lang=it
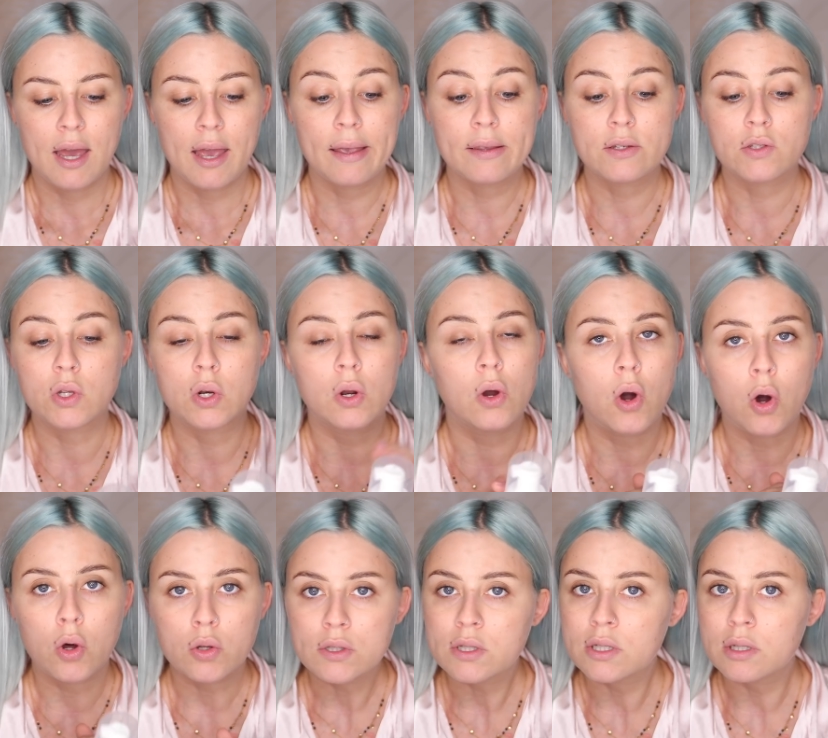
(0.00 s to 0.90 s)
e sono
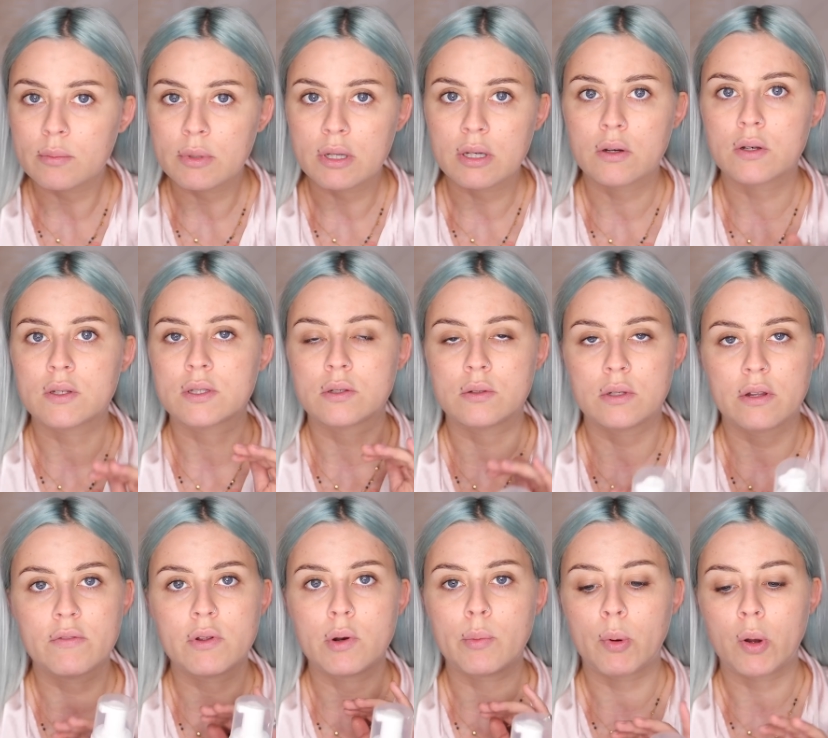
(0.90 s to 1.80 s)
ottimi, costano
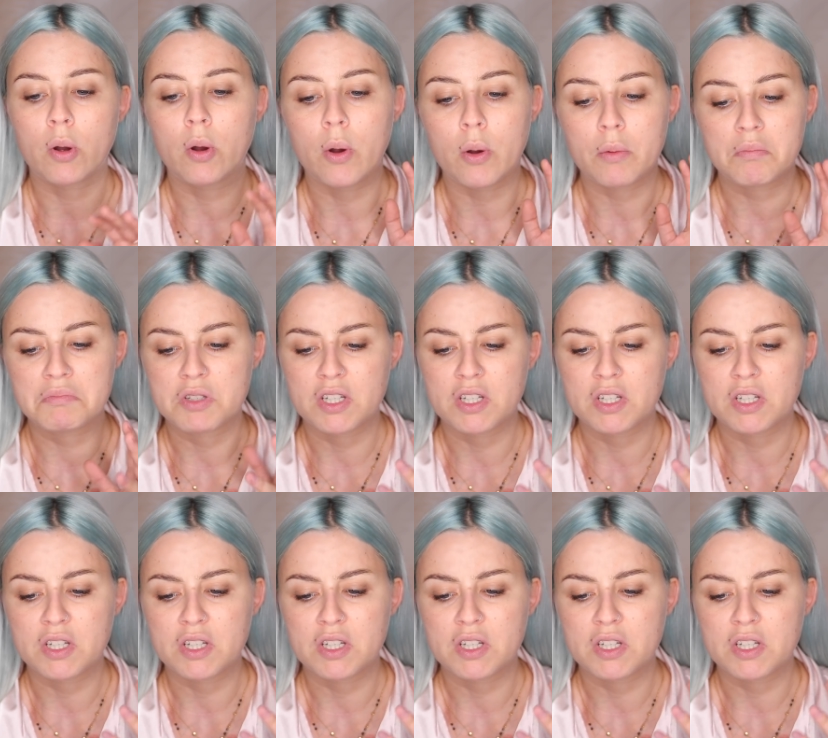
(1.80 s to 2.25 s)
davvero poco,